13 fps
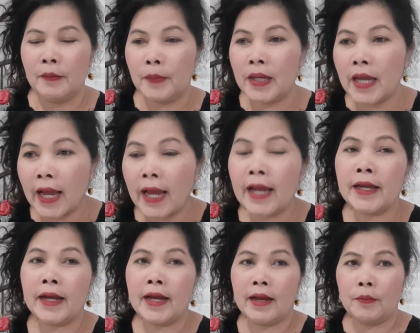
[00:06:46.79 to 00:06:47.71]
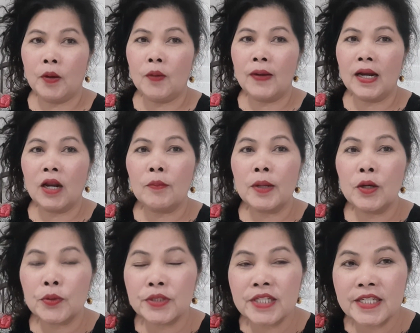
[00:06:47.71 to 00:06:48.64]
ไม่อายค่ะ เพราะว่าเราไม่
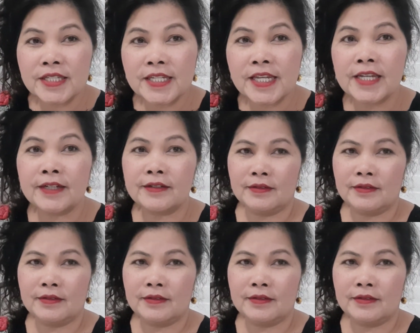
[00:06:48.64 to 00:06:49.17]
รู้จริง